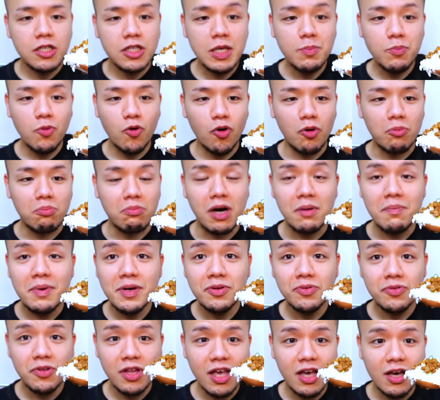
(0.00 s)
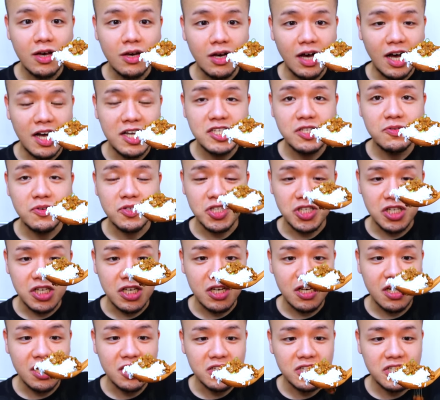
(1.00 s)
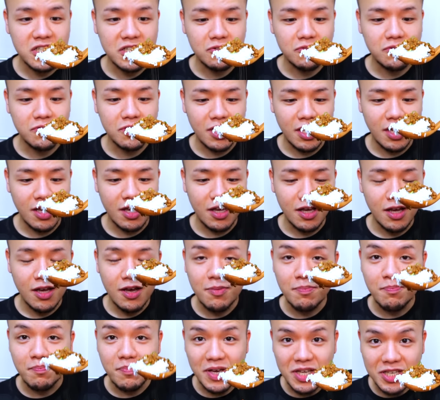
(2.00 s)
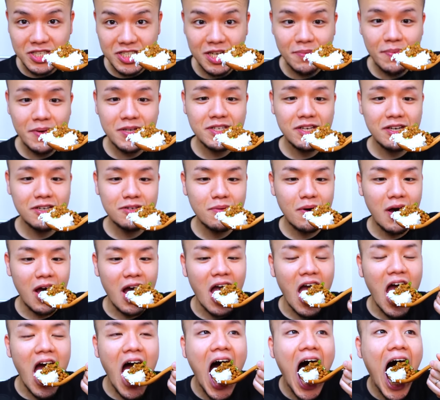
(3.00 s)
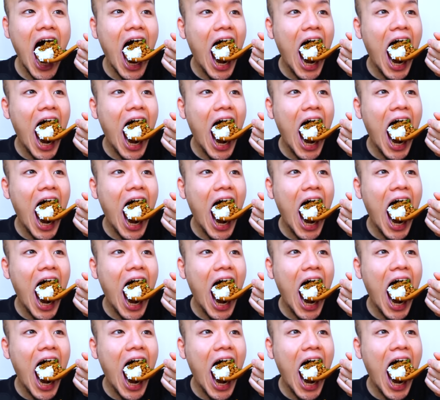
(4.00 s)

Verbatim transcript: でも豆のね味はしっかりしてるんでめちゃめちゃうまい